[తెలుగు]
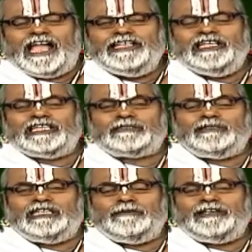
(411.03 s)
ఐదు లక్షల
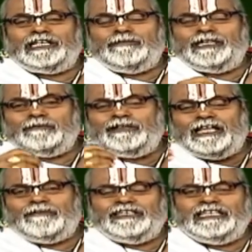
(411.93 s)
మంది పెట్టి పెట్టి పెట్టి
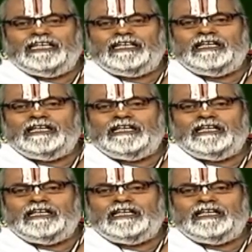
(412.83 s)
ఏమైంది